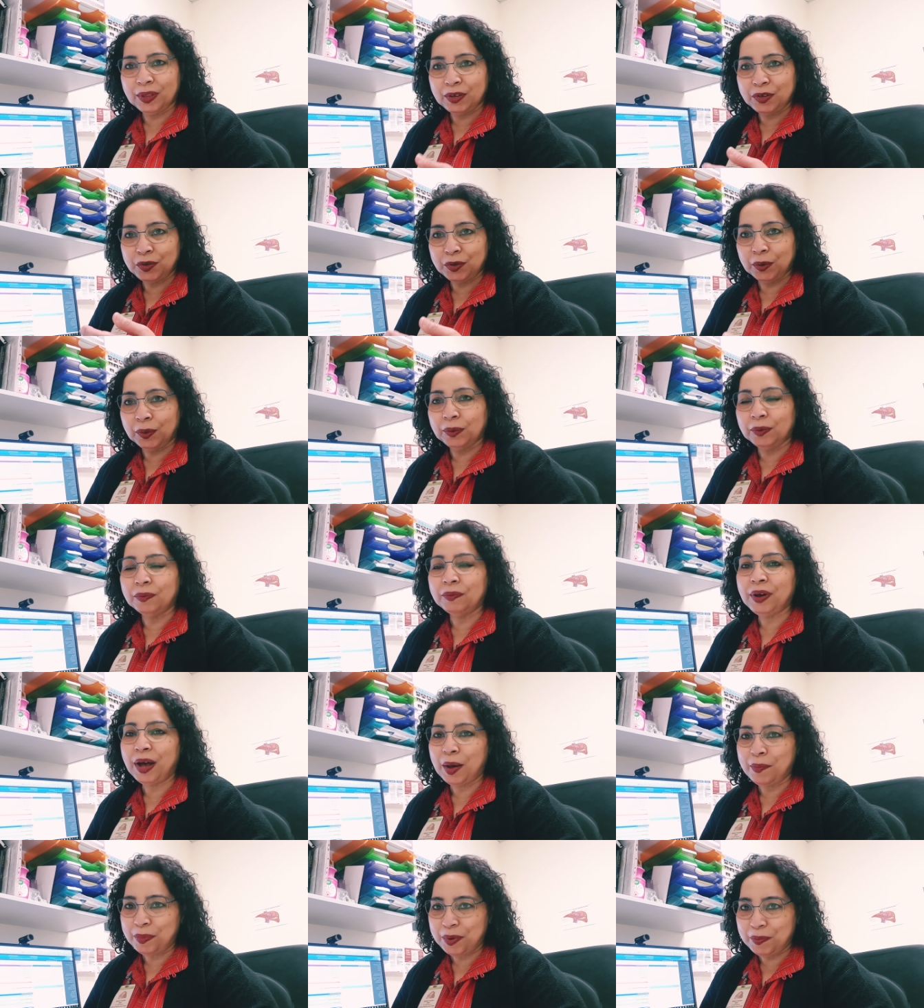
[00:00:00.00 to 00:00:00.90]
जो
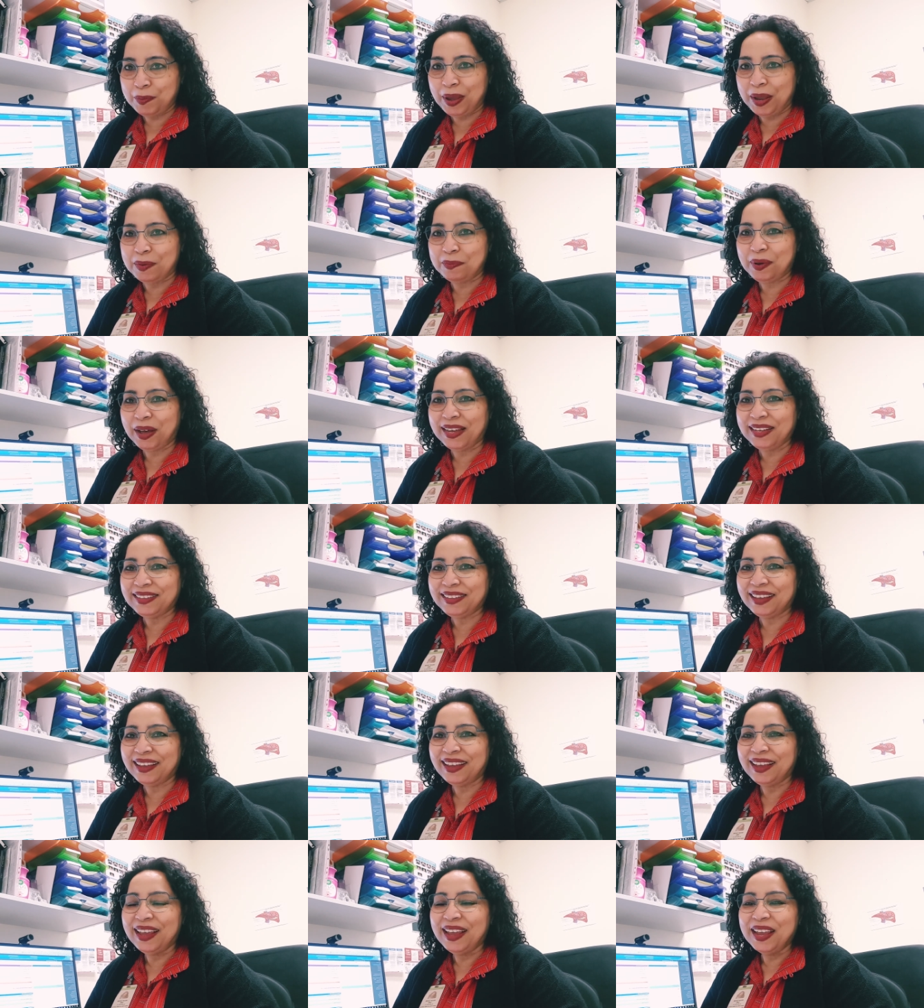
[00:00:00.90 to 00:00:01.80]
वहाँ पे बहन भाई थे
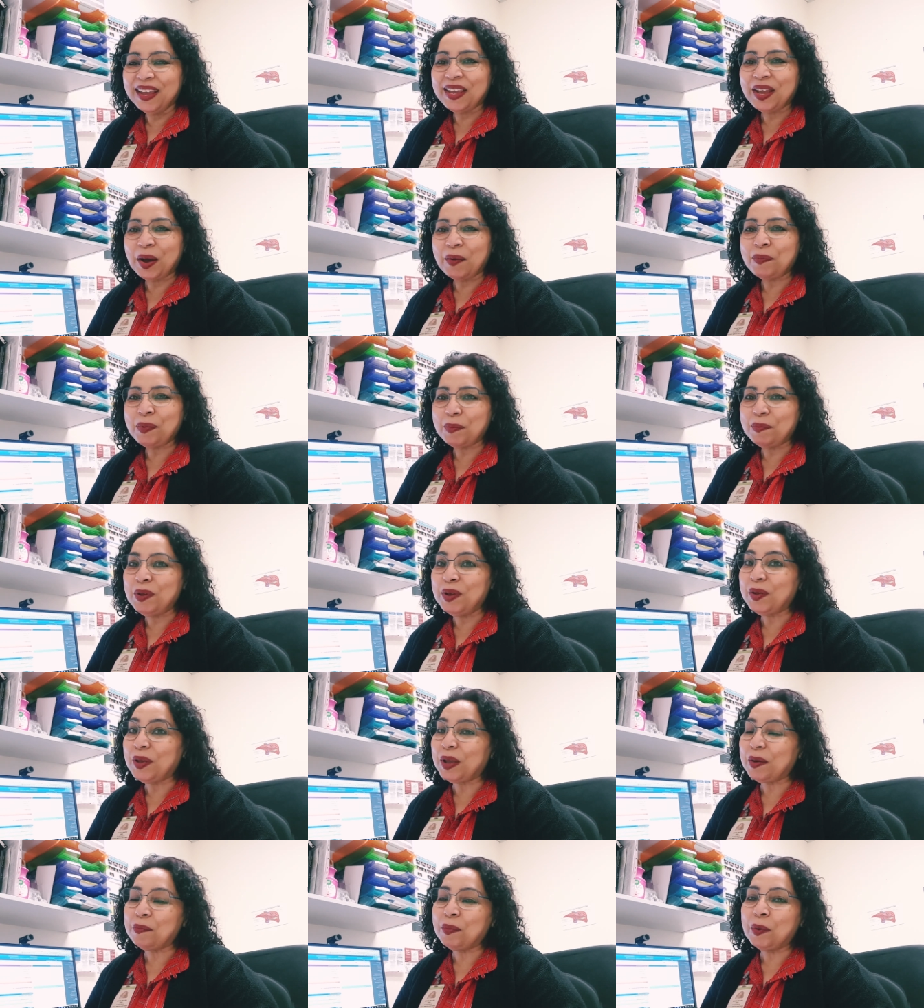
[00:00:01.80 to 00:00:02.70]
कि आप अम्मी
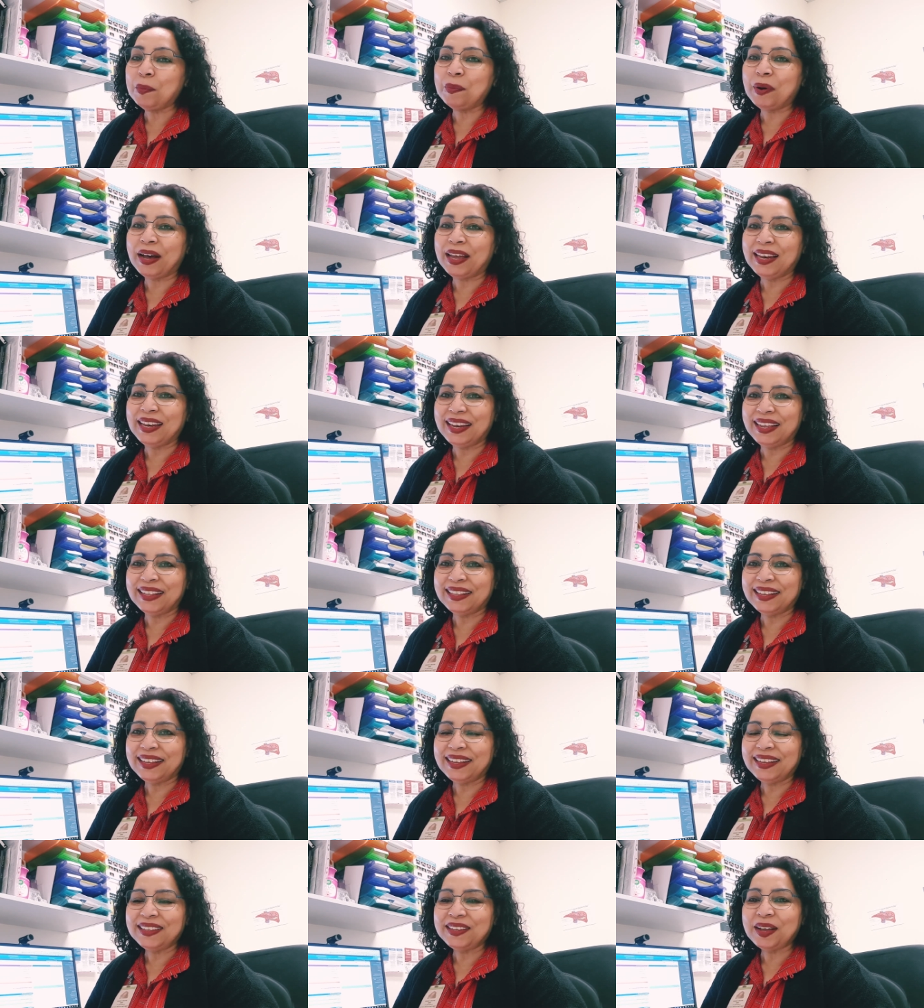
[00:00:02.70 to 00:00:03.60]
को एक मोबाइल ले
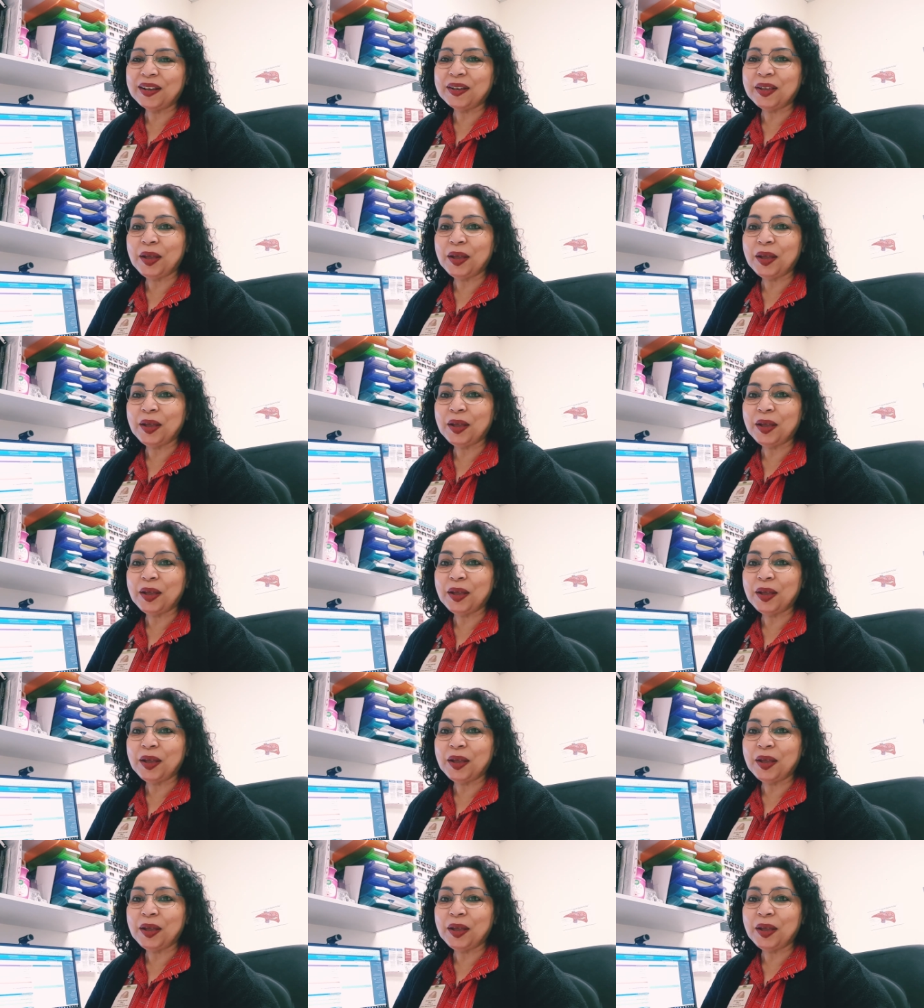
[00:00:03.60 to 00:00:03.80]
दें ताकि